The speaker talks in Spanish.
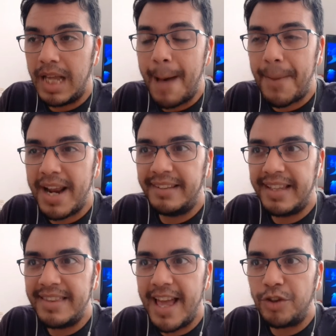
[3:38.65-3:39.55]

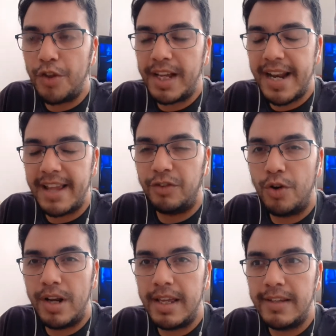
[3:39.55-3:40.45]
aparece dando
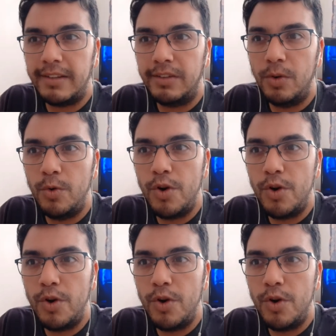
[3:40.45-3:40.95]
declaraciones